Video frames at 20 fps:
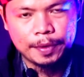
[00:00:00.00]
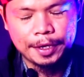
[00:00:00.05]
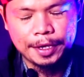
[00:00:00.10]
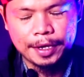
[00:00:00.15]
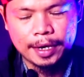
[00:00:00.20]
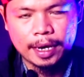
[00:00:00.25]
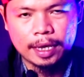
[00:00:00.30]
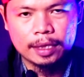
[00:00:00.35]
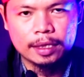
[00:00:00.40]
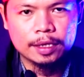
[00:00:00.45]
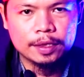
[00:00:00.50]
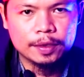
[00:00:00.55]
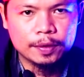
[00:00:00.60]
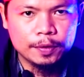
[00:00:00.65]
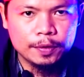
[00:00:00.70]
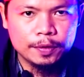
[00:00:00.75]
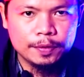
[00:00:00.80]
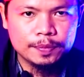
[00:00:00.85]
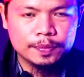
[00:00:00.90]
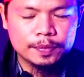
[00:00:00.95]
Ingat
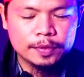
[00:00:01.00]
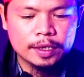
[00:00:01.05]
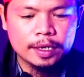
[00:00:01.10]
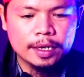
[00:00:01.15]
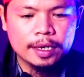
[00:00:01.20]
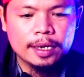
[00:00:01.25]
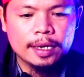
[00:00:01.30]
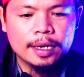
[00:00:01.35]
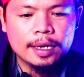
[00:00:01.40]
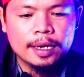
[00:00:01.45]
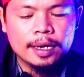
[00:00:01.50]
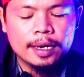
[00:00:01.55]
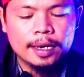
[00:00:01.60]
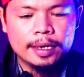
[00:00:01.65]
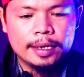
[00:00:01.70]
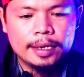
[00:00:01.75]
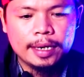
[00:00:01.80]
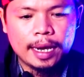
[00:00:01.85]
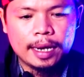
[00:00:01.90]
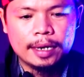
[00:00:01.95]
itu.
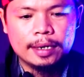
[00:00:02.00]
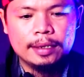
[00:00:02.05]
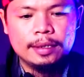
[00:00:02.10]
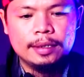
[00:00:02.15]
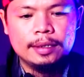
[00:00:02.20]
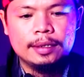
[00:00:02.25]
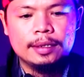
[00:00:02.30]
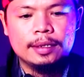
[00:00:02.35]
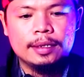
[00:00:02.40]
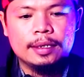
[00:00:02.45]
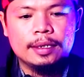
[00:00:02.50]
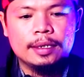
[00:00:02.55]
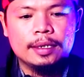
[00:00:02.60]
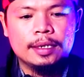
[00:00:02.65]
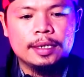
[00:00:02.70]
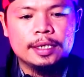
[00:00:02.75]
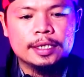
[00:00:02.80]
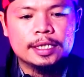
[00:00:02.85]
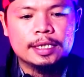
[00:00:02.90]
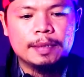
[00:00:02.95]
Dan
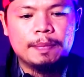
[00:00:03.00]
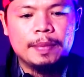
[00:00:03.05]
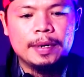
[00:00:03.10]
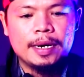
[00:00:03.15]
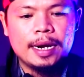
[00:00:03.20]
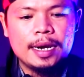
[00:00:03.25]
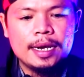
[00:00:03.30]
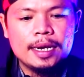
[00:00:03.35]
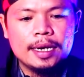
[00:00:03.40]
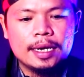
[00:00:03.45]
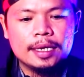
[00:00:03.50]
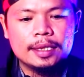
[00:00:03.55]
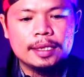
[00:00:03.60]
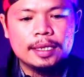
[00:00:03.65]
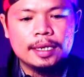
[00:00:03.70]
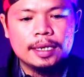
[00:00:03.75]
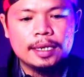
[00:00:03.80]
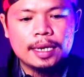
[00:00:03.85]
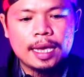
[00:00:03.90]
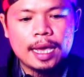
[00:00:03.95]
Sebenarnya
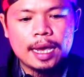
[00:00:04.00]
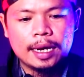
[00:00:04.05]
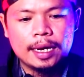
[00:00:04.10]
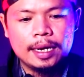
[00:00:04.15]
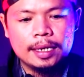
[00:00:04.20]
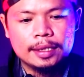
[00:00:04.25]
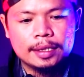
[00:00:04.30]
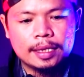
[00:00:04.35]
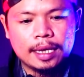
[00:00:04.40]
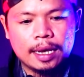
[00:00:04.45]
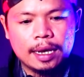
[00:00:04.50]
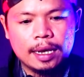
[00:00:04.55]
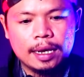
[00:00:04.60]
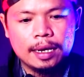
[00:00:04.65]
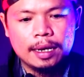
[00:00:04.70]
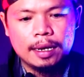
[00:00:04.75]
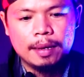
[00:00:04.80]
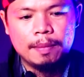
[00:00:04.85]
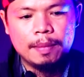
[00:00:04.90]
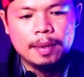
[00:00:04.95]
ketika
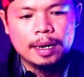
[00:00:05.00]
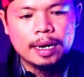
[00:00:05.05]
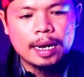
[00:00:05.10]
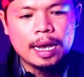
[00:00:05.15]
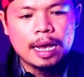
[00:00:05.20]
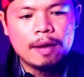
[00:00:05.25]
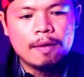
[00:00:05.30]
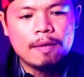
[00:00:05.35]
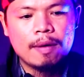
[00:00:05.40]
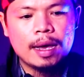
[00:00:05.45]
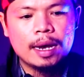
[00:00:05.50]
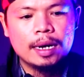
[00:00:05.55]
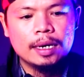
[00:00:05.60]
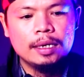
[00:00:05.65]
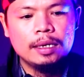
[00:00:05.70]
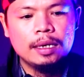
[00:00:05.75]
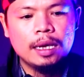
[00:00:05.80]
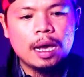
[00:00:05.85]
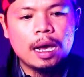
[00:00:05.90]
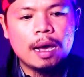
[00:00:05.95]
kita
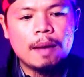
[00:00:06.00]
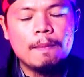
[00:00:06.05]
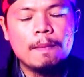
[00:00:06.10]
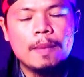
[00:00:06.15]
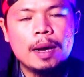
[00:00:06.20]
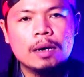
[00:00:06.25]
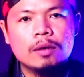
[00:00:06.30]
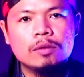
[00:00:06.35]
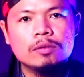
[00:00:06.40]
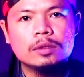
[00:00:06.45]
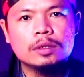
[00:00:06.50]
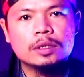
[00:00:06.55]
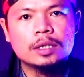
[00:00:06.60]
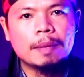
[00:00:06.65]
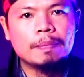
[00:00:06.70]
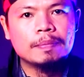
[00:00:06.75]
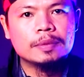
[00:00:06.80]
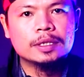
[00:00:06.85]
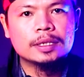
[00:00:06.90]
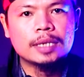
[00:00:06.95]
mengawali
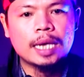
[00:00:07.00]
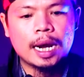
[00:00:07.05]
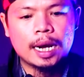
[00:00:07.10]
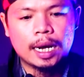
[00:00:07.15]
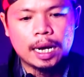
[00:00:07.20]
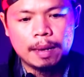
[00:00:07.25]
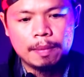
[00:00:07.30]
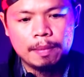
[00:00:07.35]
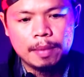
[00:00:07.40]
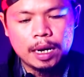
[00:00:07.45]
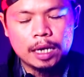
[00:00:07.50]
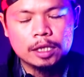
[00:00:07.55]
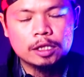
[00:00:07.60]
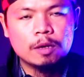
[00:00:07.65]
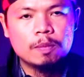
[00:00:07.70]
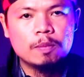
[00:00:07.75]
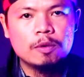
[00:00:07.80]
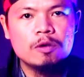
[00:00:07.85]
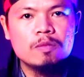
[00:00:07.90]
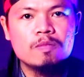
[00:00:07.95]
mengucap salam
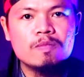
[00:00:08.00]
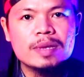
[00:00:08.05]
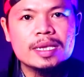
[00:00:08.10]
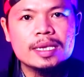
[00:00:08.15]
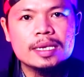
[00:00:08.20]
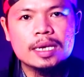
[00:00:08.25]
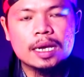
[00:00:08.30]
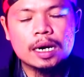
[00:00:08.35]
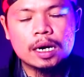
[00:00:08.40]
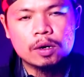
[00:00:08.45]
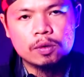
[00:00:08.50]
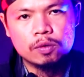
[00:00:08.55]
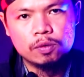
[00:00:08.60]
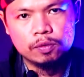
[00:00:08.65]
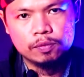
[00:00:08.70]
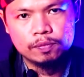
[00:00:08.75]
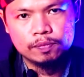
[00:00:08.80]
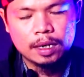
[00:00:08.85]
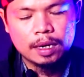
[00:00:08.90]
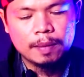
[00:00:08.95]
ataupun
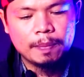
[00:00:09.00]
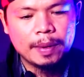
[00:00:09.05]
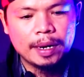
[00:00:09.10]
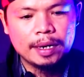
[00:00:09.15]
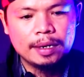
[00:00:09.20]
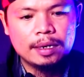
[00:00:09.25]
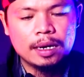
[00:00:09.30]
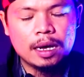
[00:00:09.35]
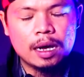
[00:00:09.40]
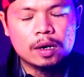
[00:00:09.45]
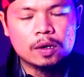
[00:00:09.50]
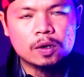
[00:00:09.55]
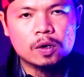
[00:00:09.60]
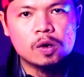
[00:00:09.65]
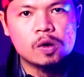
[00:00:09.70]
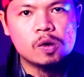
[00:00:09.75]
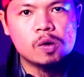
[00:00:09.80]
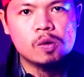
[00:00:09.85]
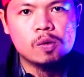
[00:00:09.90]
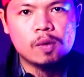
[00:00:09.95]
menyeru kepada
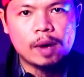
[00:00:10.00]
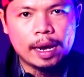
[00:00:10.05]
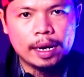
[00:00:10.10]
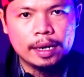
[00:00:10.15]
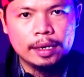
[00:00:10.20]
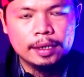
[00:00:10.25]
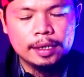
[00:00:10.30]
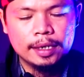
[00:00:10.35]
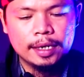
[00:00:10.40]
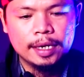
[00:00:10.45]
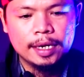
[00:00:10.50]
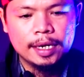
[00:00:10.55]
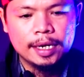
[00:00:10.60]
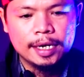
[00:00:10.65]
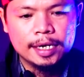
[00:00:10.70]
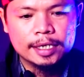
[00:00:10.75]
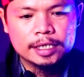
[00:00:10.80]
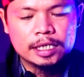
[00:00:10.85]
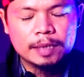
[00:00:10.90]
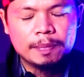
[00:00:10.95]
roh uang,
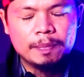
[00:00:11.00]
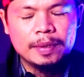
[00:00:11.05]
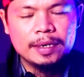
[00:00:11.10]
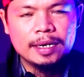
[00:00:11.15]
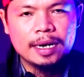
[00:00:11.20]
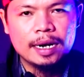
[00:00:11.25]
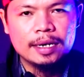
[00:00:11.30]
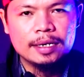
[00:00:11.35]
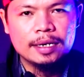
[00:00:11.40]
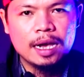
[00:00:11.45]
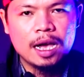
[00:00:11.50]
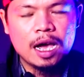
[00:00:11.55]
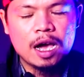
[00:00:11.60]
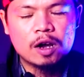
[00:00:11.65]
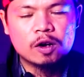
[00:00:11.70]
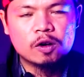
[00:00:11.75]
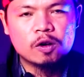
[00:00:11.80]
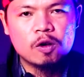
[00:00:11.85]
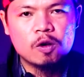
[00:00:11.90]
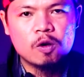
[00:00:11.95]
sebenarnya
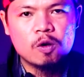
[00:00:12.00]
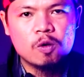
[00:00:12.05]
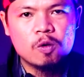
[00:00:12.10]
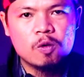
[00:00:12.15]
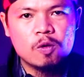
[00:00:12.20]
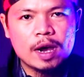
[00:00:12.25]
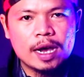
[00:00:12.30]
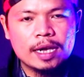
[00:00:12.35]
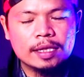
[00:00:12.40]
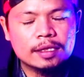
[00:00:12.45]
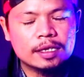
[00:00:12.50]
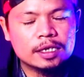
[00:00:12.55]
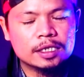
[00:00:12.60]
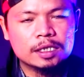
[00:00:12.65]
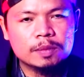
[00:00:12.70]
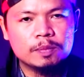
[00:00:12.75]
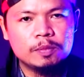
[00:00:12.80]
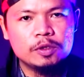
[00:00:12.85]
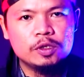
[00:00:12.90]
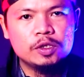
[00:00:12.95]
roh uang
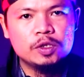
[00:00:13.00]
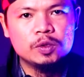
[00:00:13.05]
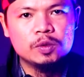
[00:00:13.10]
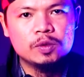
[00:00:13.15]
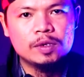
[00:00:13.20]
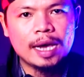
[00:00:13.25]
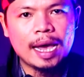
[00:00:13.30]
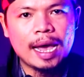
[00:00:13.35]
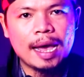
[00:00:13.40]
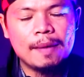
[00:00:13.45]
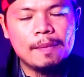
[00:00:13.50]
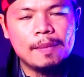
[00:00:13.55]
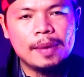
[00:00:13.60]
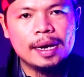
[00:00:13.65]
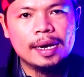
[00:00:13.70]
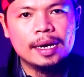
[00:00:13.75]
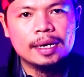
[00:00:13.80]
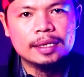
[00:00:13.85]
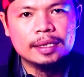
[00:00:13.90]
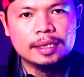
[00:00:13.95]
tersebut juga
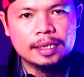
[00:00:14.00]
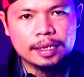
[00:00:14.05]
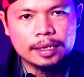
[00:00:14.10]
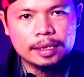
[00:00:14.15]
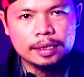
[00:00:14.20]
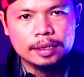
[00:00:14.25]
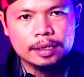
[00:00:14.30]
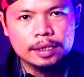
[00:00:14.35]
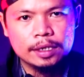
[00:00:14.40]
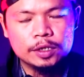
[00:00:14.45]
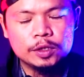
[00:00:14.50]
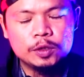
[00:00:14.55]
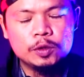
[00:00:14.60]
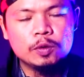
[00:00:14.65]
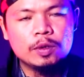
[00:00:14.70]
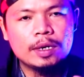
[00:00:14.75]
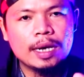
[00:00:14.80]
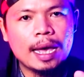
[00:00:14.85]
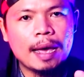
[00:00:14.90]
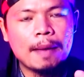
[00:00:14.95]
mengerti,
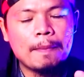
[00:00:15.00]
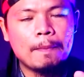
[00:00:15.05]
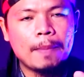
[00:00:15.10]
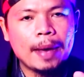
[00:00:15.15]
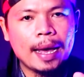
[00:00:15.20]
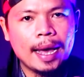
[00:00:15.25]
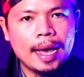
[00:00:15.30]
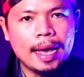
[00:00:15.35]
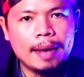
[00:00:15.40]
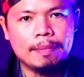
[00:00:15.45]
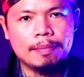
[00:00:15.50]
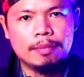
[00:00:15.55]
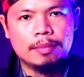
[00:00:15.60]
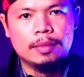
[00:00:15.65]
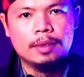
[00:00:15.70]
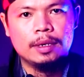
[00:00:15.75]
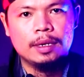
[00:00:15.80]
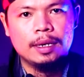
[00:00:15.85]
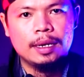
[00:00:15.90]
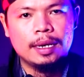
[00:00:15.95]
juga
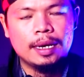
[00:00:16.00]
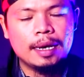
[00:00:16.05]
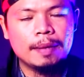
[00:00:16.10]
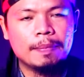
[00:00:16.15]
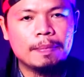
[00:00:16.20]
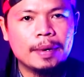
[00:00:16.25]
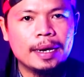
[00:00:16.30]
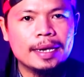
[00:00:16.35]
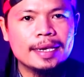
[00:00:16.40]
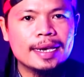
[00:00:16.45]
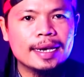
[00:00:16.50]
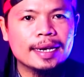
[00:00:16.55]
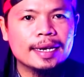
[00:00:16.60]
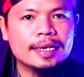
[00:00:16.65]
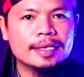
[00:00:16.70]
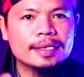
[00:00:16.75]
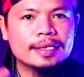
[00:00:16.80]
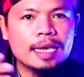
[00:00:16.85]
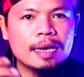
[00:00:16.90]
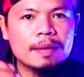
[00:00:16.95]
paham apa
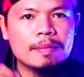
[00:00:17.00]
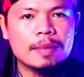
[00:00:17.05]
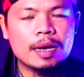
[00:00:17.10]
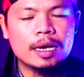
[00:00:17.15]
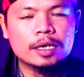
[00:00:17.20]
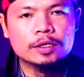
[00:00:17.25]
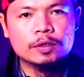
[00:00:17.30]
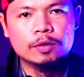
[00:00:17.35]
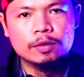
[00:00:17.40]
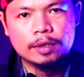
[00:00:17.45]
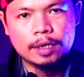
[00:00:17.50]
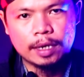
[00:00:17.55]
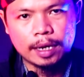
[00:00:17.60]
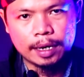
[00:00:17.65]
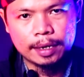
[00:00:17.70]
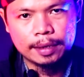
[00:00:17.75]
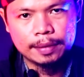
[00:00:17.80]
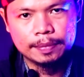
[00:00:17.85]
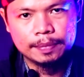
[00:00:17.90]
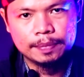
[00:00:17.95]
yang kita
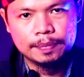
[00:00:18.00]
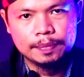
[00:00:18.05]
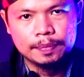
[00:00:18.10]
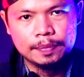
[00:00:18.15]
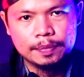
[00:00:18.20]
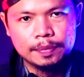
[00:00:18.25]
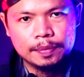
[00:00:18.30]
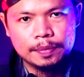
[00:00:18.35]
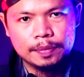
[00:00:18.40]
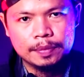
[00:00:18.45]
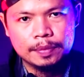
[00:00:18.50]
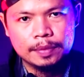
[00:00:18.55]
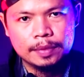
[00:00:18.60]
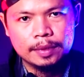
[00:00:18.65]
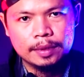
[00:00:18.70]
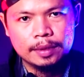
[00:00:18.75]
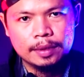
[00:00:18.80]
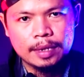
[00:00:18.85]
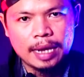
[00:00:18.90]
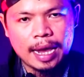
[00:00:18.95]
maksudkan.
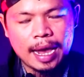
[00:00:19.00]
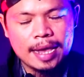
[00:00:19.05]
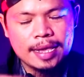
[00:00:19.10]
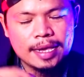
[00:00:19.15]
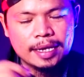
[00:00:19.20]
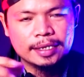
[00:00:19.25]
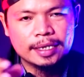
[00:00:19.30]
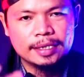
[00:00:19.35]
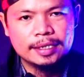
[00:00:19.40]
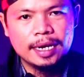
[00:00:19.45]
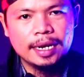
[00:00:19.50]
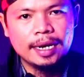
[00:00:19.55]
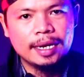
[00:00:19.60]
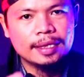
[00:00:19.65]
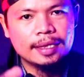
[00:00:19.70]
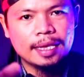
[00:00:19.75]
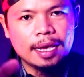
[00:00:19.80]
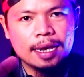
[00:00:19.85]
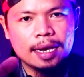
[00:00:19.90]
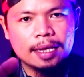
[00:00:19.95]
Hanya saja
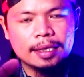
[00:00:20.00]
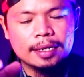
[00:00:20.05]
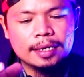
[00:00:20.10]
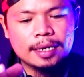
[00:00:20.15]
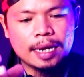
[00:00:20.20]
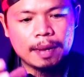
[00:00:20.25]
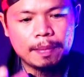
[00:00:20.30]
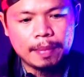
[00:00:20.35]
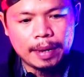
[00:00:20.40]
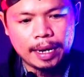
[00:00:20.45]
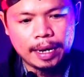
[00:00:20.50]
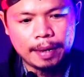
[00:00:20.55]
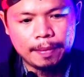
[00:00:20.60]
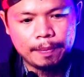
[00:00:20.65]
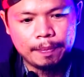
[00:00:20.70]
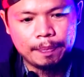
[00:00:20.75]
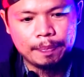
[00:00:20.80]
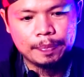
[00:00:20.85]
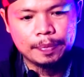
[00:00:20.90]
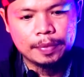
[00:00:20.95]
kita yang tidak
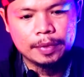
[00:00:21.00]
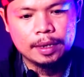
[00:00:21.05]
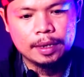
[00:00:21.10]
paham.